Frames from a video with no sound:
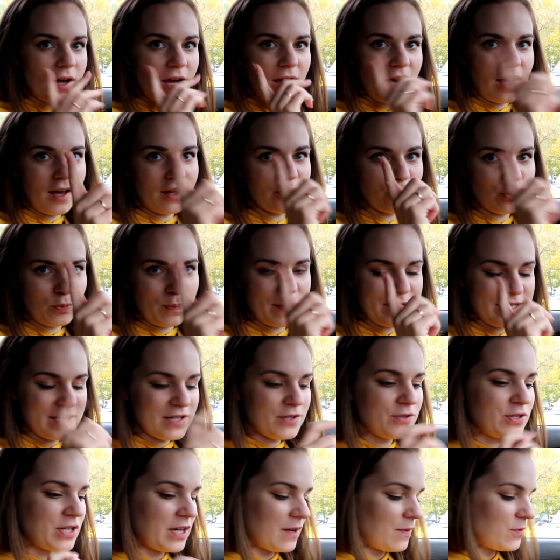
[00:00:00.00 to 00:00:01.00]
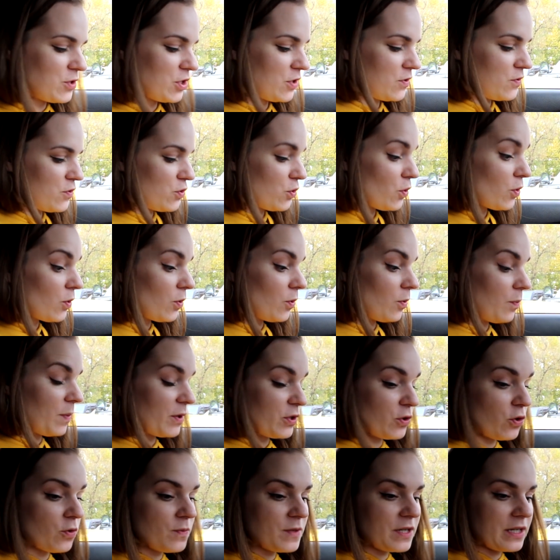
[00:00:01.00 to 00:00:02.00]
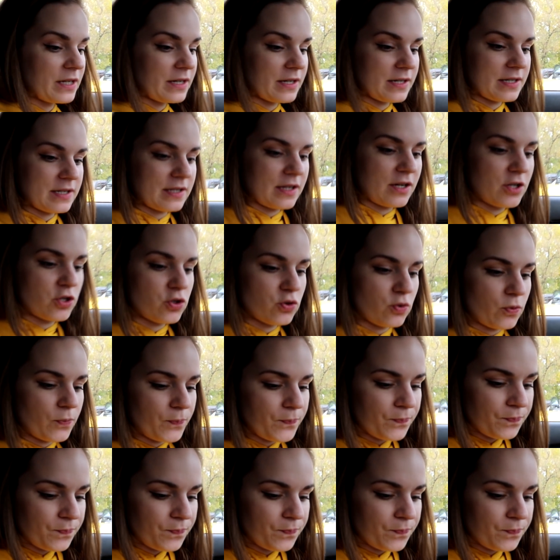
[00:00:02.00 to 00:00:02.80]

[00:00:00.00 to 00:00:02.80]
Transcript: Одну позицию я вам сейчас все подробненько расскажу.